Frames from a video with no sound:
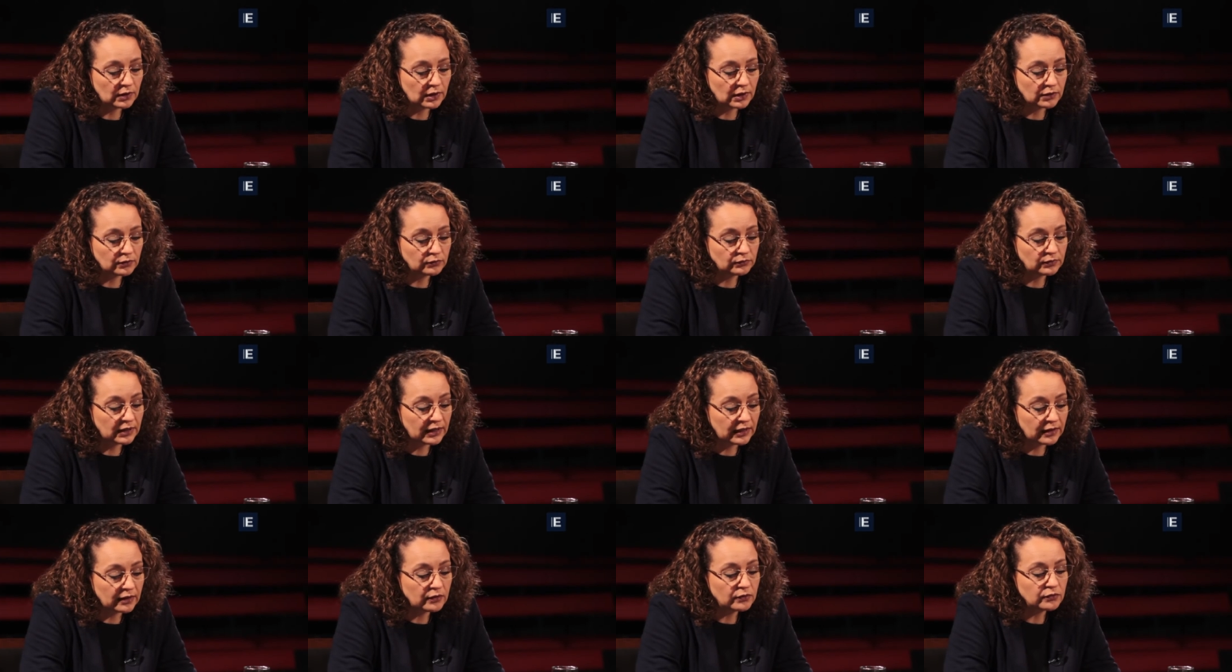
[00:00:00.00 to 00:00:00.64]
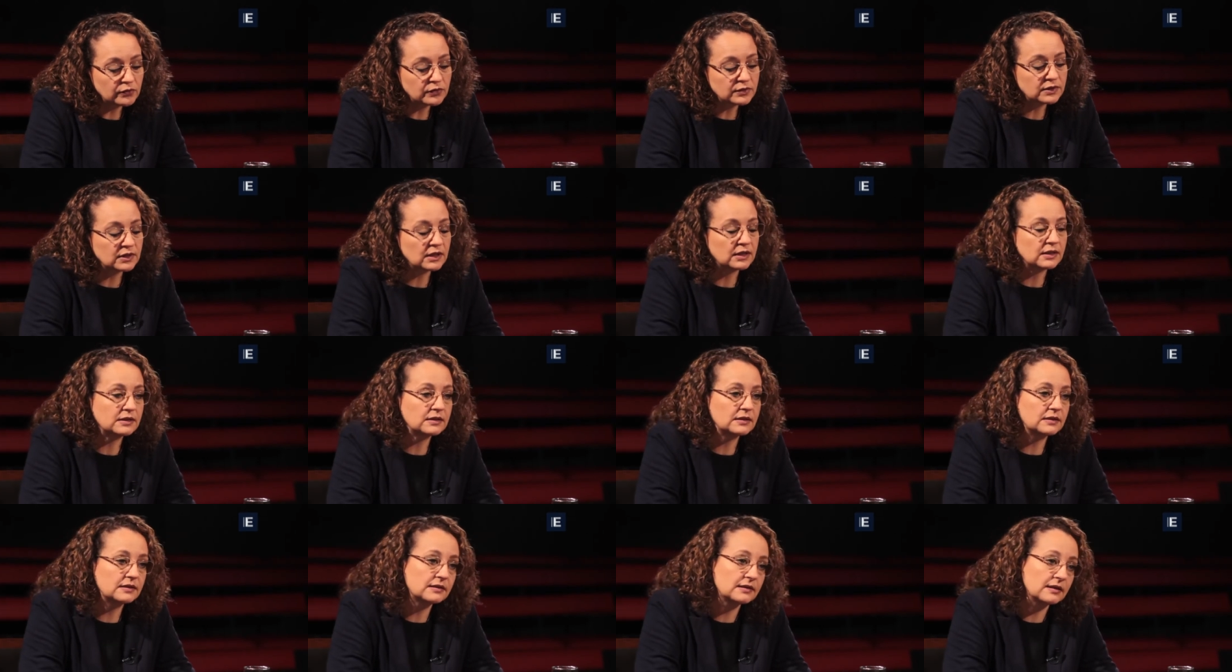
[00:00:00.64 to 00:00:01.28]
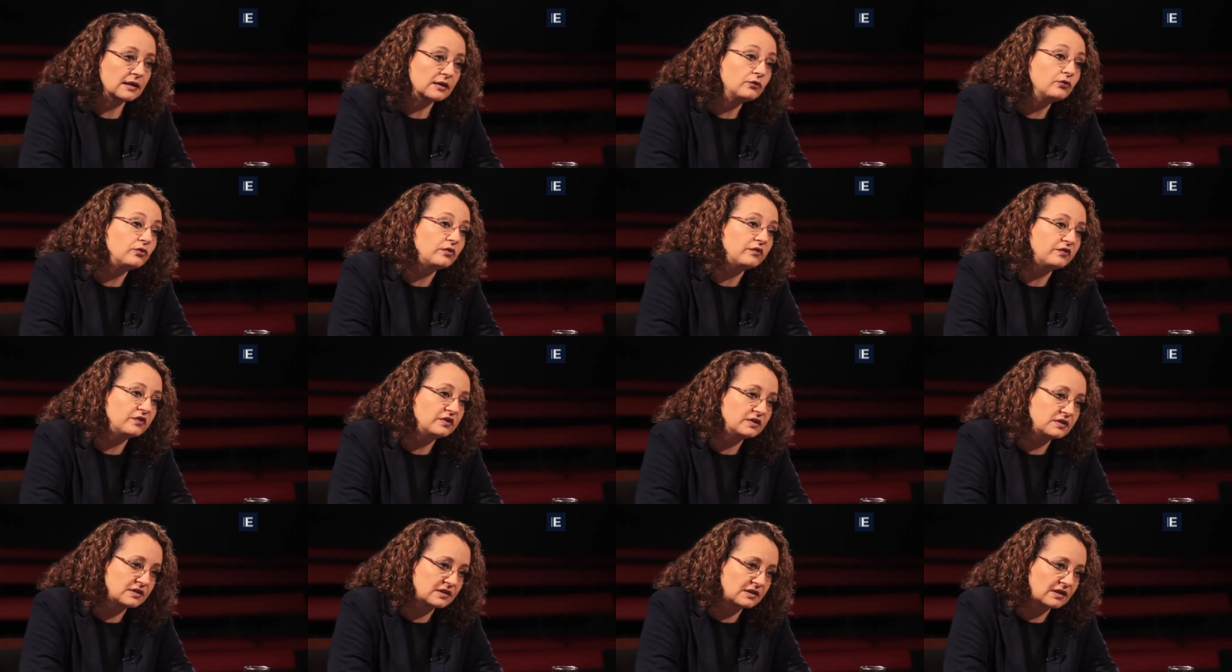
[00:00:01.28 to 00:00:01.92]
eram negros, né, esses
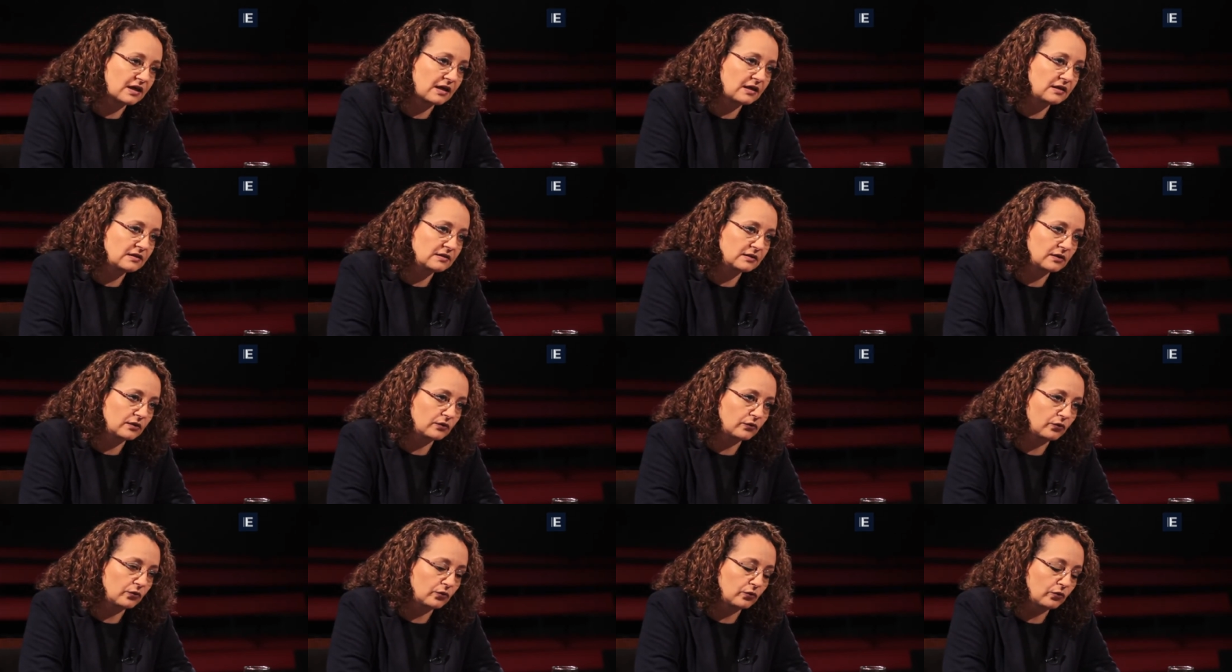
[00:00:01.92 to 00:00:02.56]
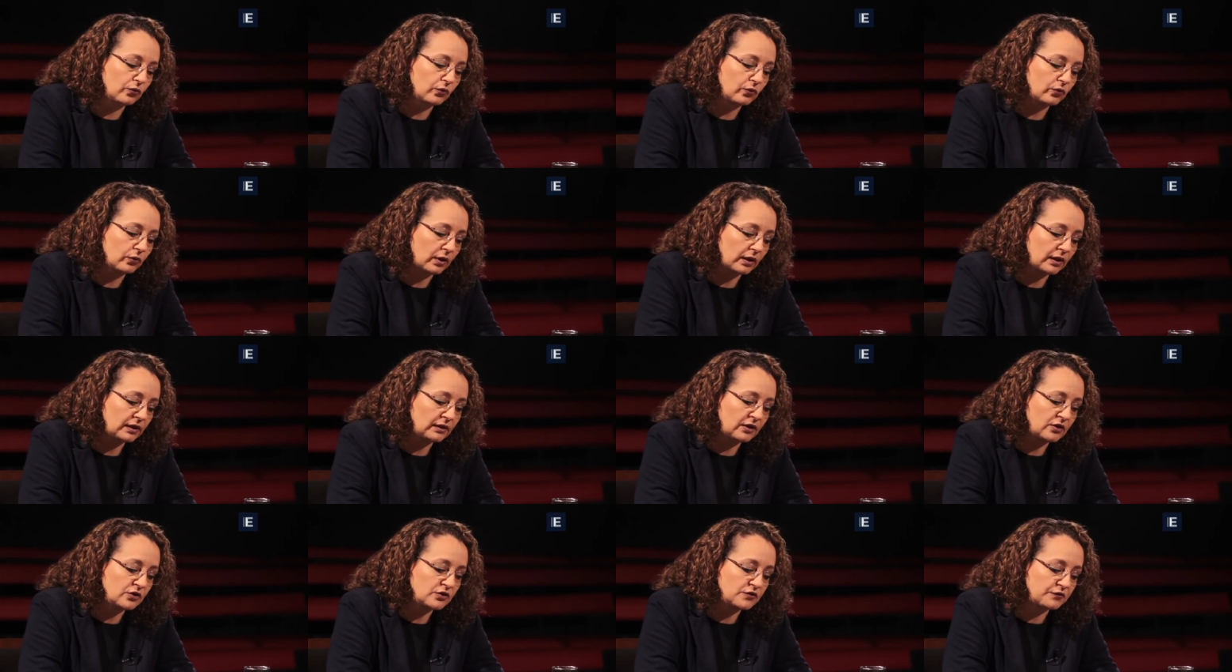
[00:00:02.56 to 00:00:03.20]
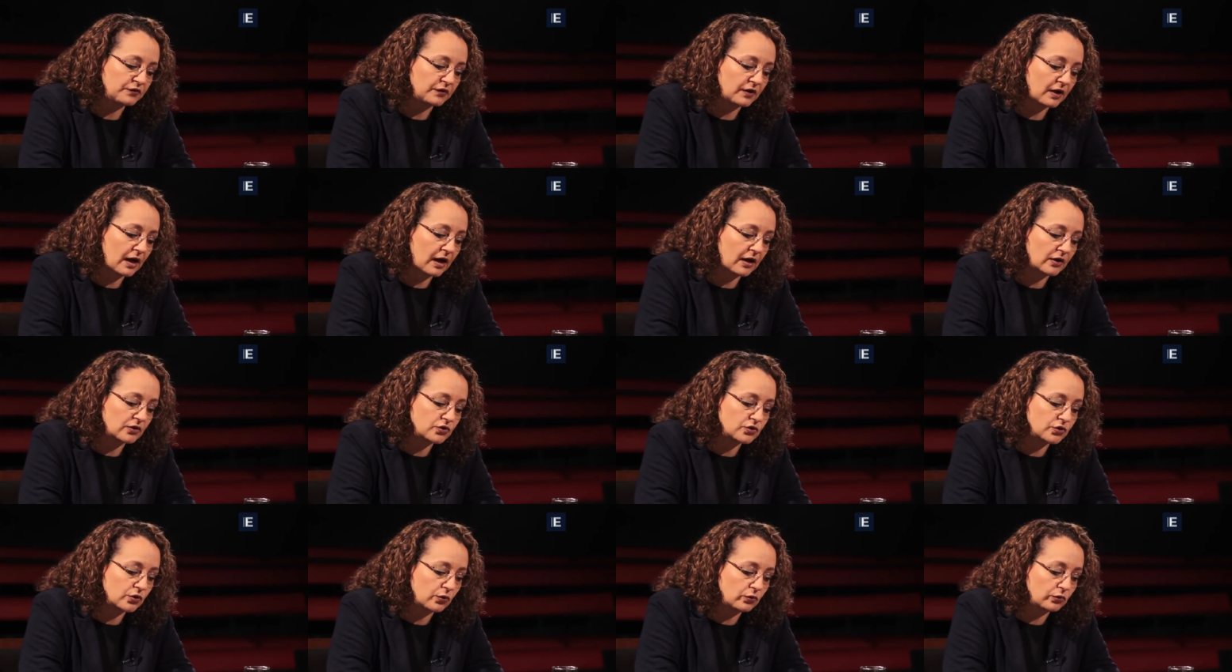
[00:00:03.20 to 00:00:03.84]
126 que tu
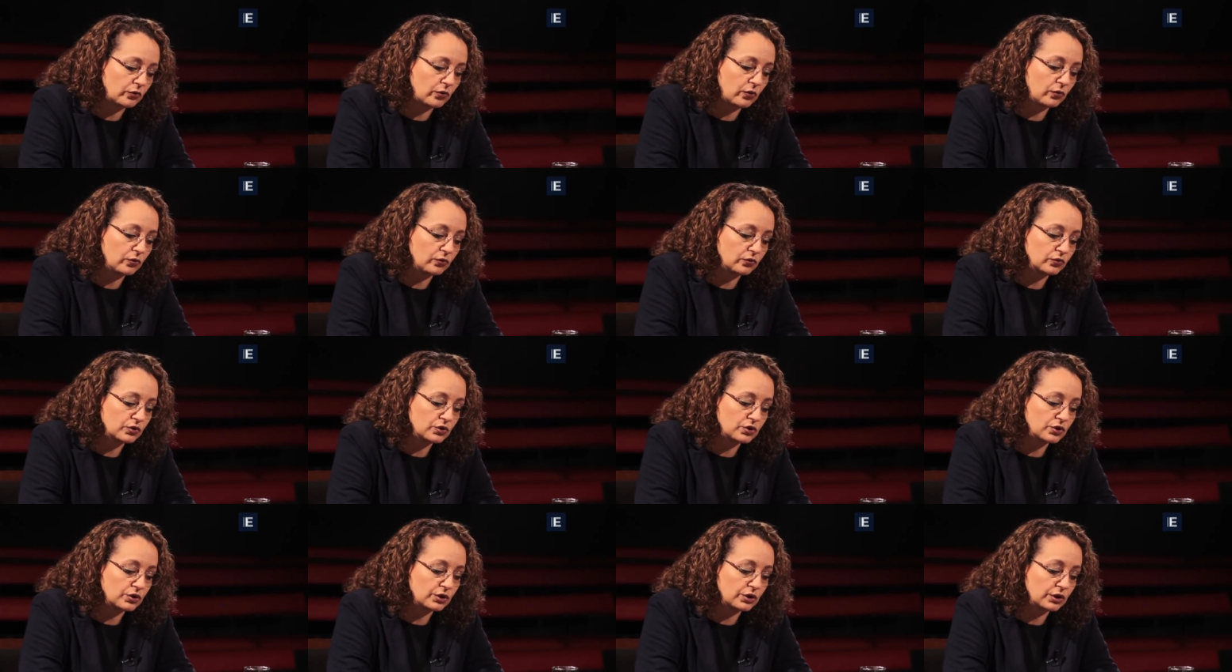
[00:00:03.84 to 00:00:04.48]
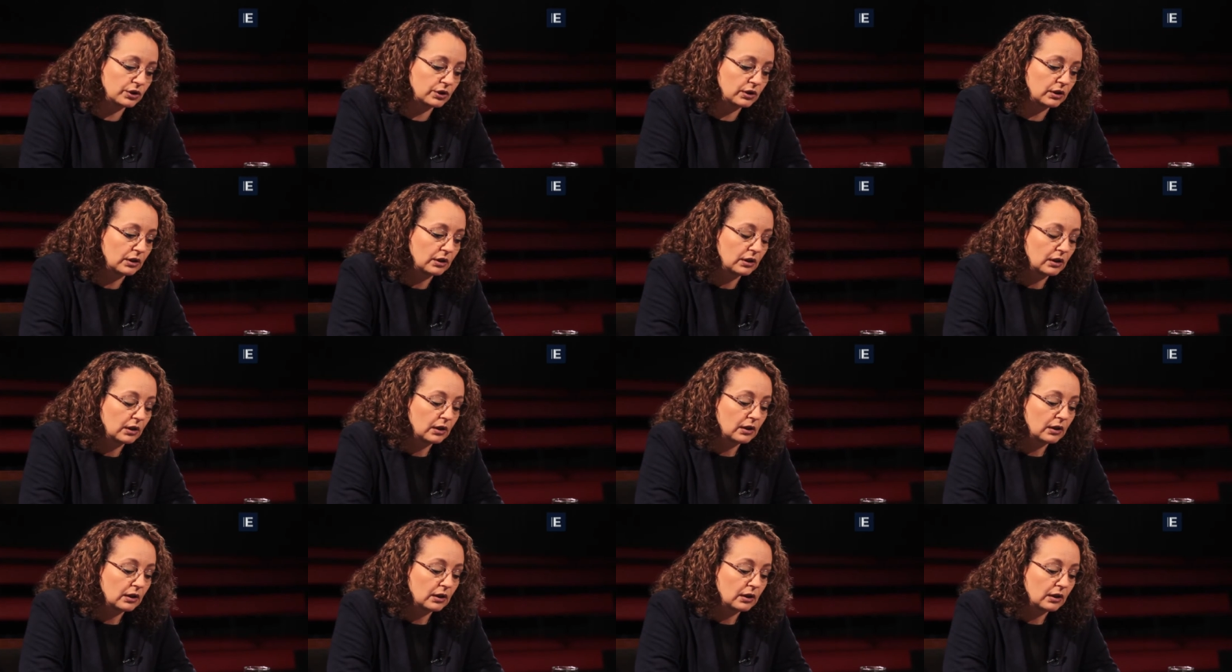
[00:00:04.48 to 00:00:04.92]
identificaste ao longo de